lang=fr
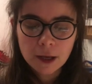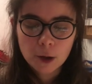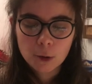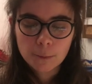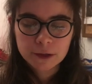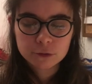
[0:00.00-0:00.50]

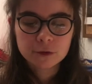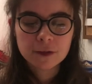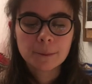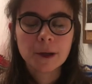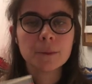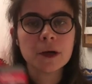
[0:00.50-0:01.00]
euh, parce que
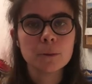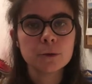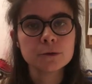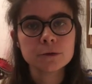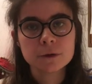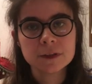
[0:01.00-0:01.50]
ça permet un
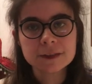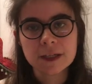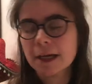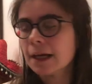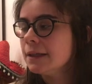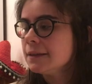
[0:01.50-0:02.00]
peu de
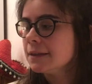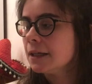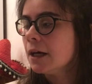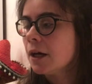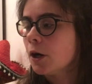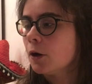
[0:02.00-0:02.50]
désacraliser